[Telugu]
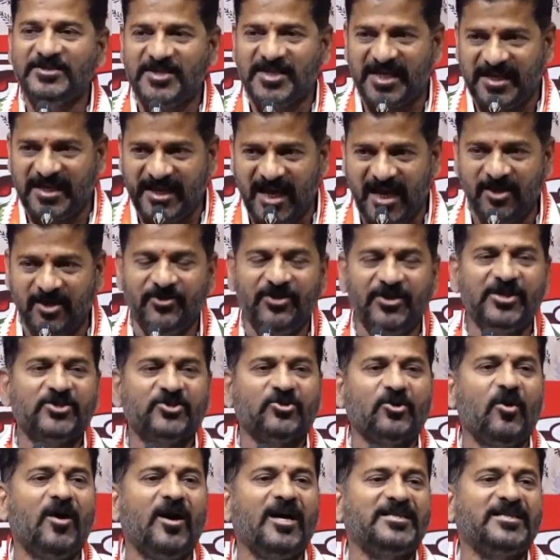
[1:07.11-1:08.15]
చర్యలు
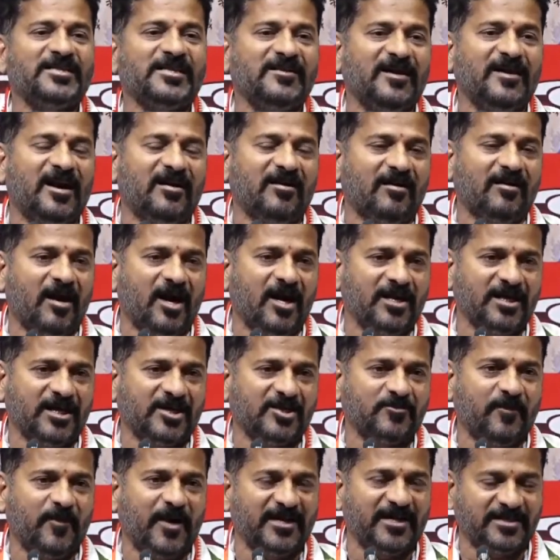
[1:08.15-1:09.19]
తీసుకోవాల్సిందిగా
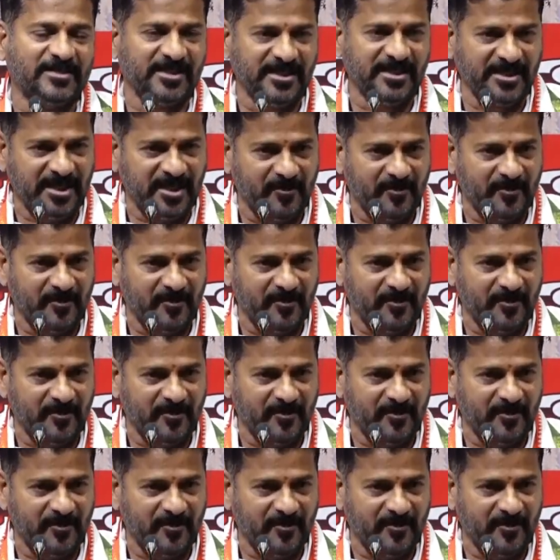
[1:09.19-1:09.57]
కాంగ్రెస్ పార్టీ